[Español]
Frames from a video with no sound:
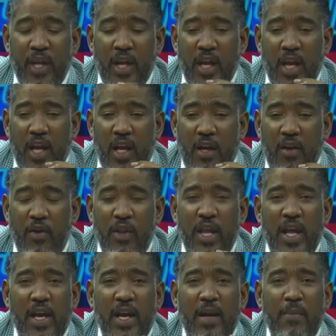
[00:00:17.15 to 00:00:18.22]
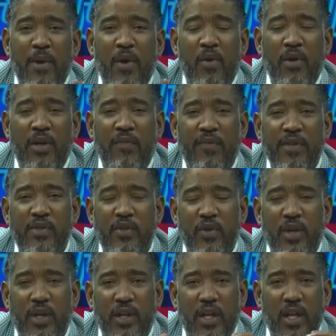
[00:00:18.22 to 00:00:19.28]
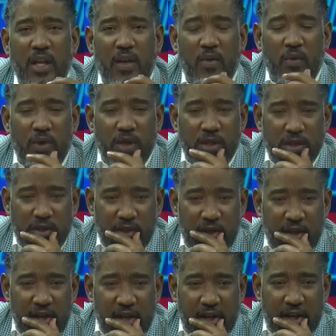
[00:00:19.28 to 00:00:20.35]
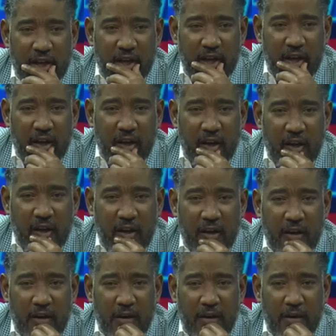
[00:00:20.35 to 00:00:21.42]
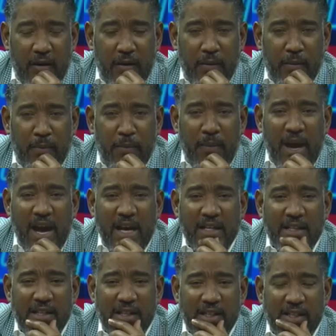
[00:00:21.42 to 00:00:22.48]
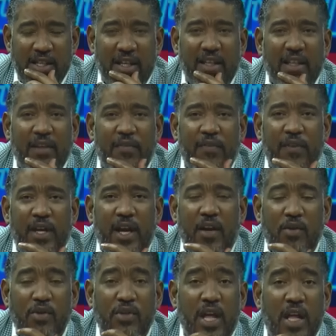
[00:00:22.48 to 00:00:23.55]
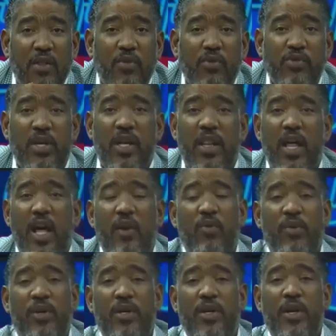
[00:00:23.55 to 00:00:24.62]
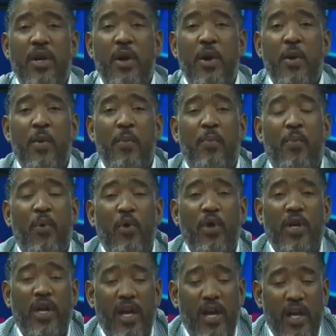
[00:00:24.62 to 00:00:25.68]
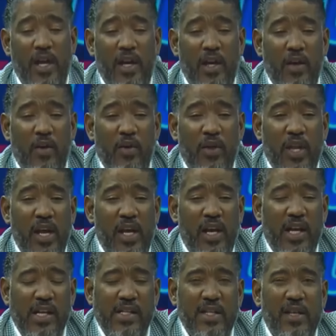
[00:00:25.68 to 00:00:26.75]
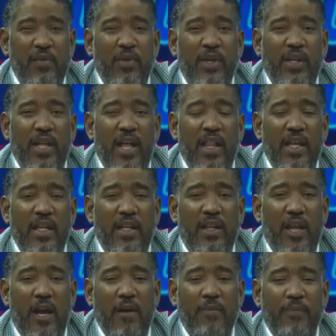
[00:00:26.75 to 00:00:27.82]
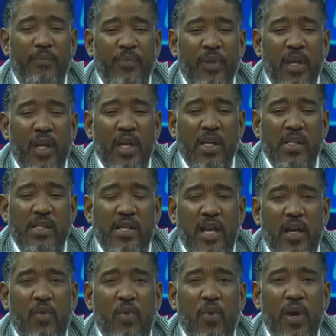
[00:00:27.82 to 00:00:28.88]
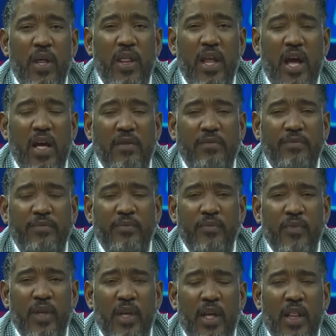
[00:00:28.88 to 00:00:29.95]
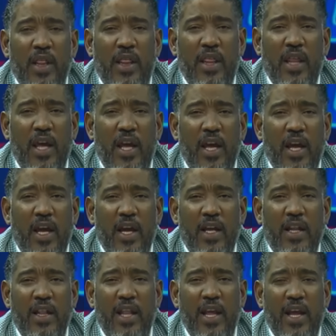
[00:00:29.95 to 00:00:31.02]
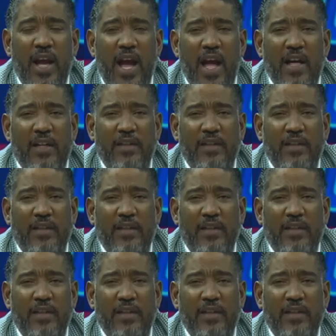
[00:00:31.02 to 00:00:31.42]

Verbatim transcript: Leonel es el mejor defensor que tiene Luis y el que eh, más certifica los datos que da Luis. Porque Leonel, al ser un estadista, se cuida de negar